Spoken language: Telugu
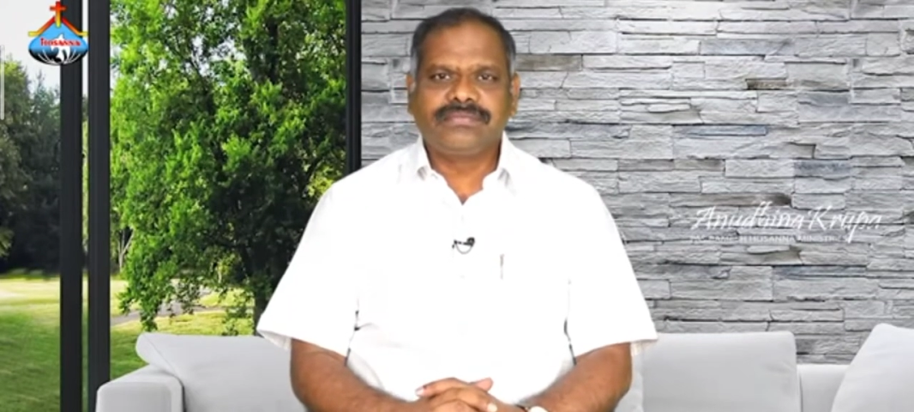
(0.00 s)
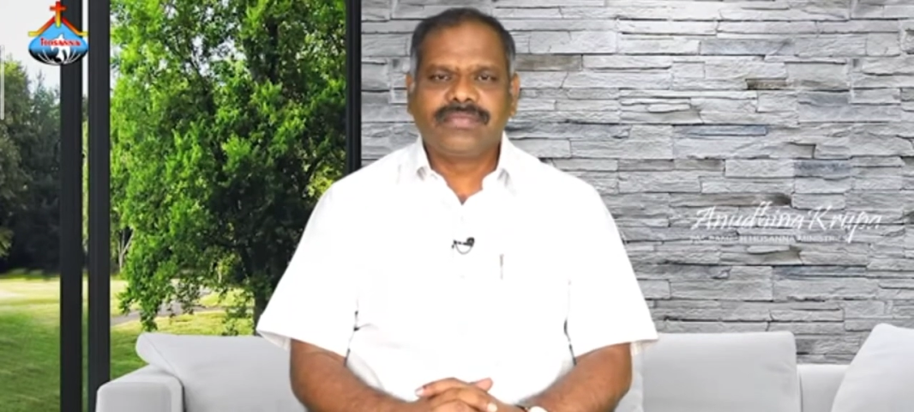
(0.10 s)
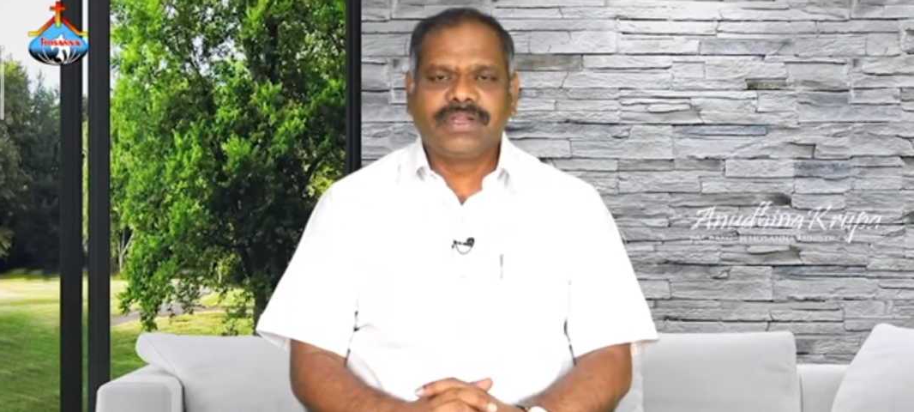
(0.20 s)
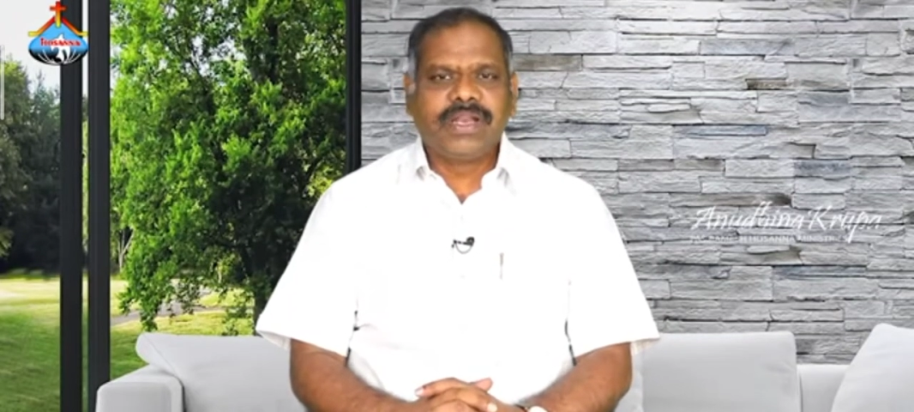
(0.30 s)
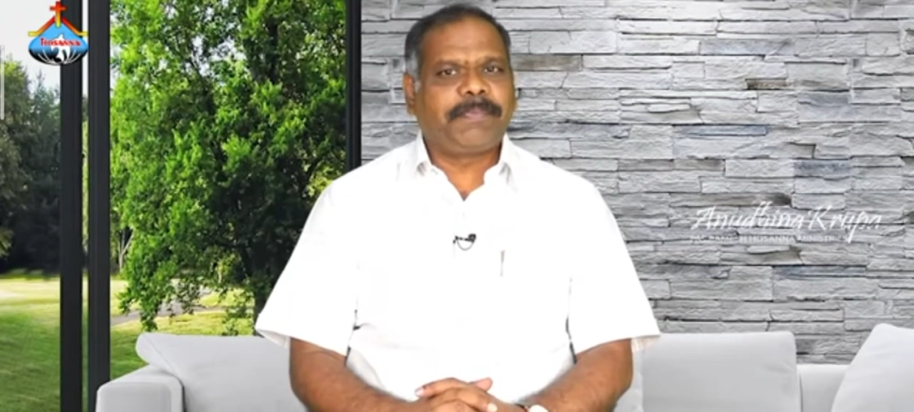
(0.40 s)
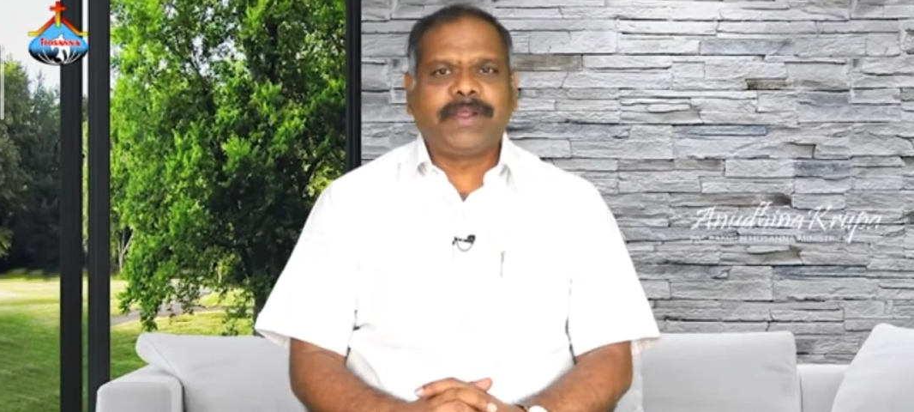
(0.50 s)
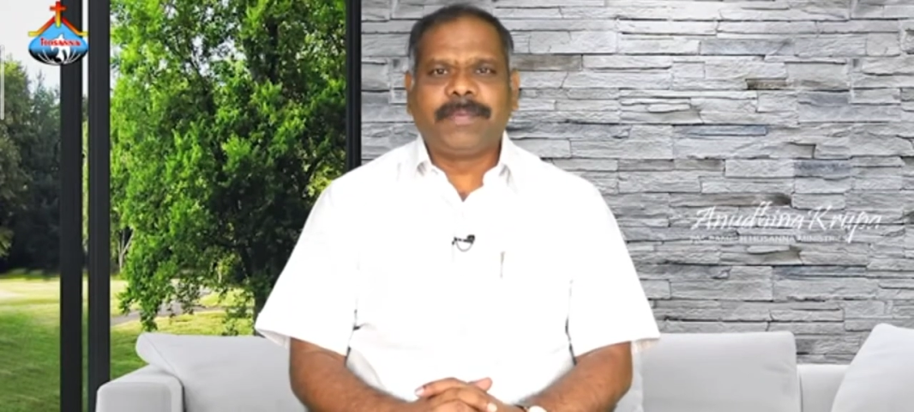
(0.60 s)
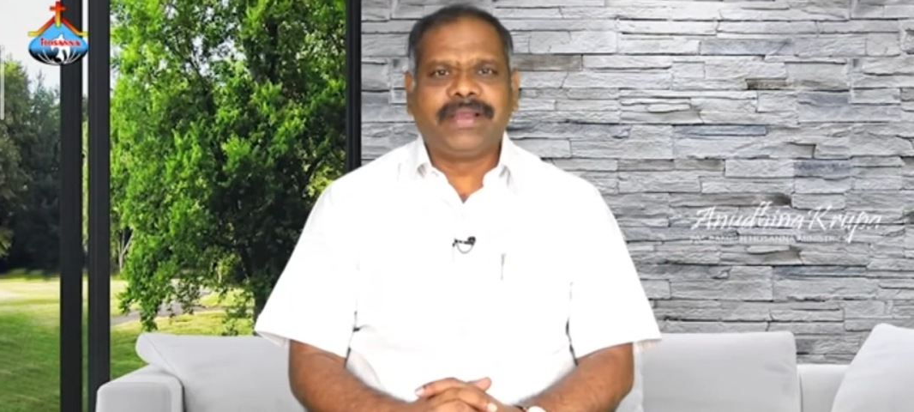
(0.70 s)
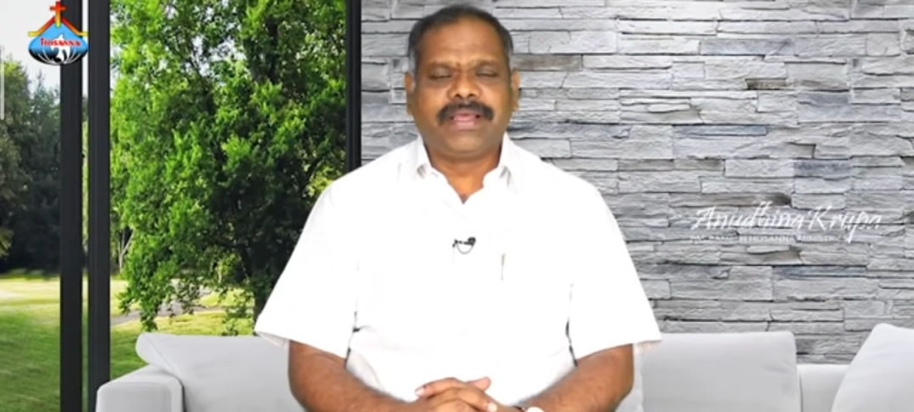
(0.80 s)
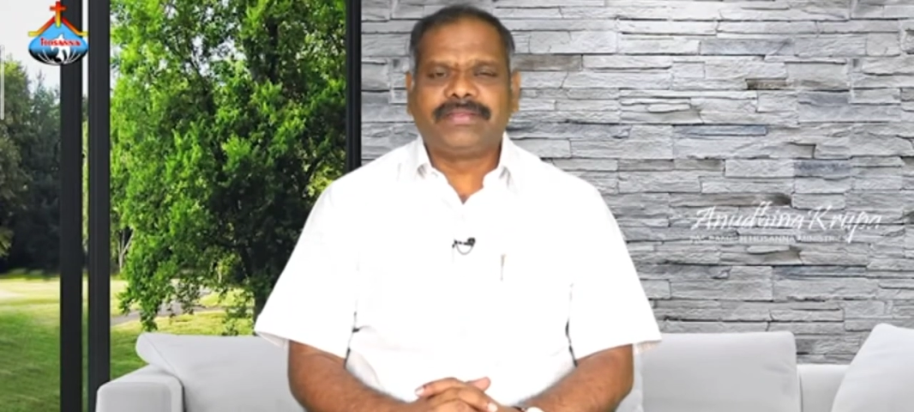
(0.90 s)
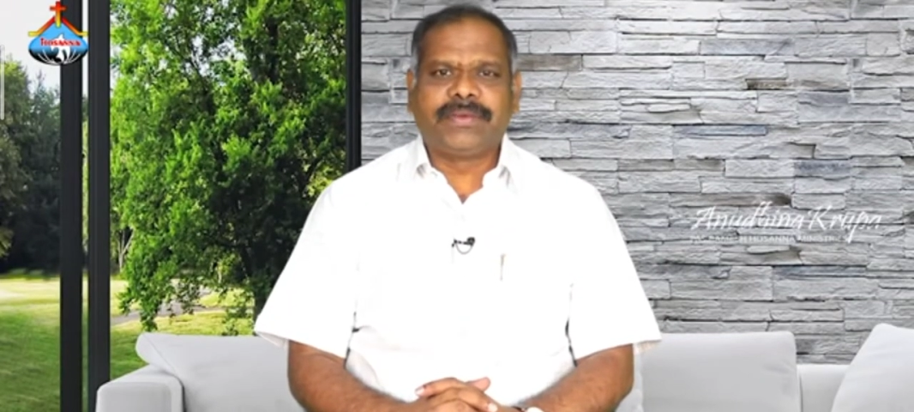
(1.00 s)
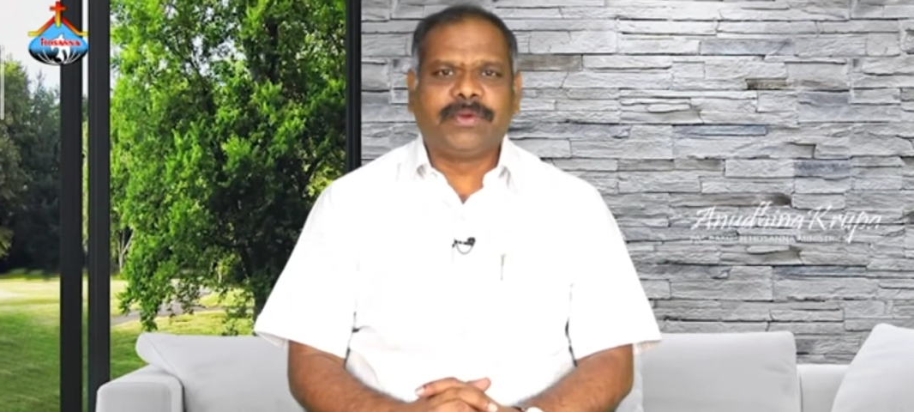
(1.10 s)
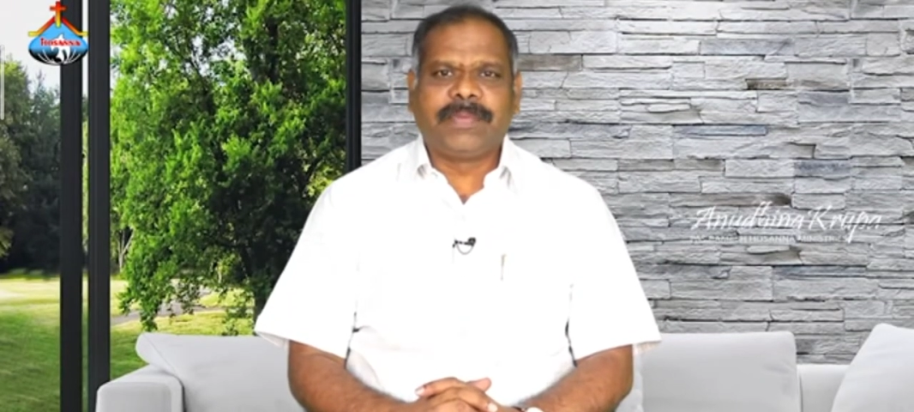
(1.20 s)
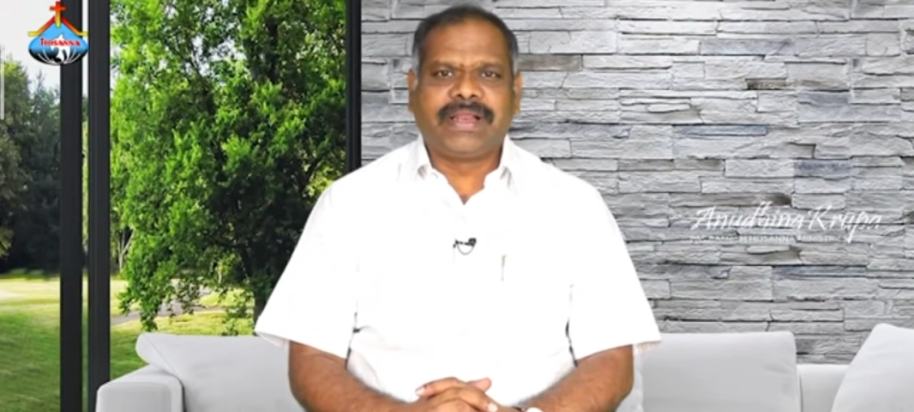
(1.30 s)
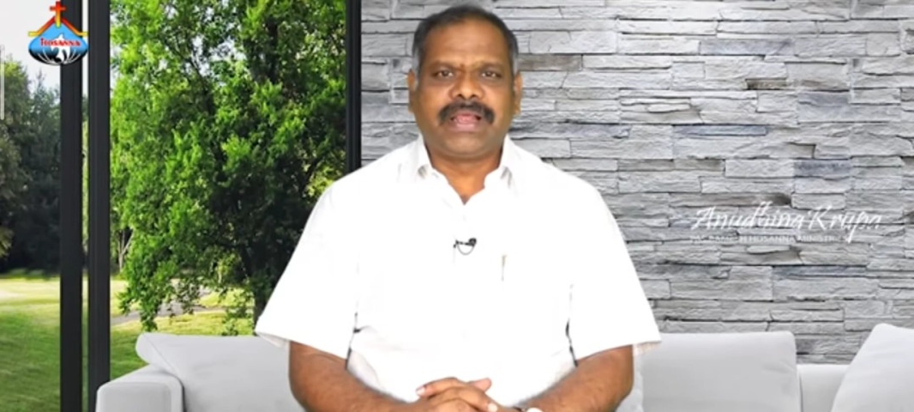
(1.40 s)
నా ప్రేమైన దేవుని
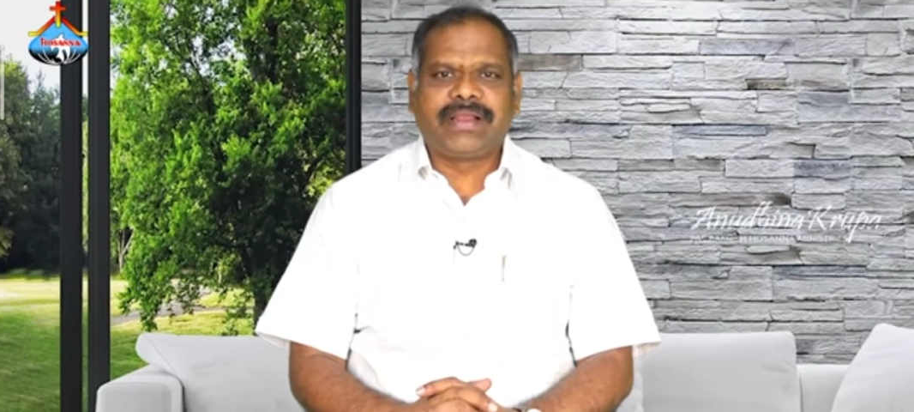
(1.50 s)
బిడలారు